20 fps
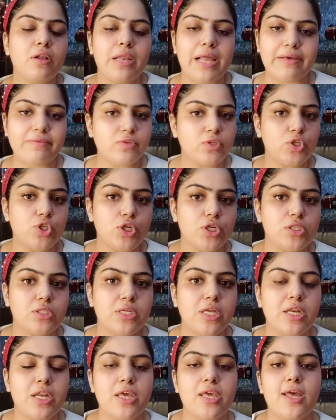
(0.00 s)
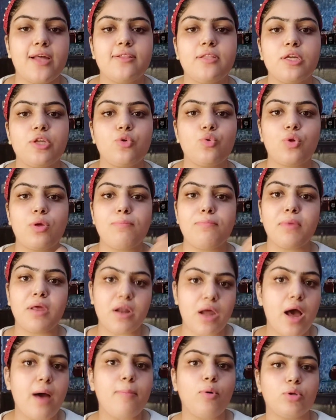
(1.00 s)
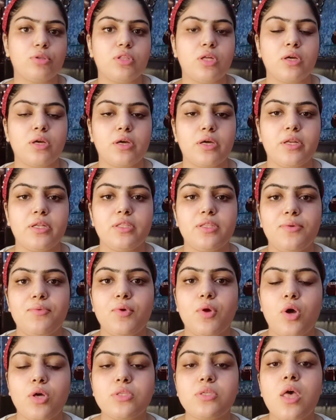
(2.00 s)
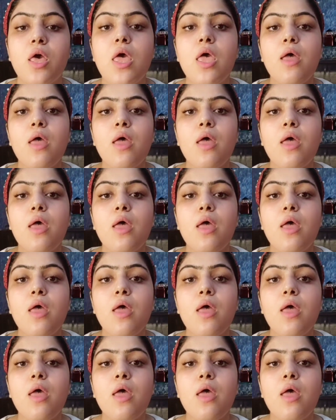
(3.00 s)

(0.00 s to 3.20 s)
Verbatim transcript: लाइव सेशन इसलिए नहीं किया था क्योंकि मिरहा बहुत तंग कर रही थी बिकॉज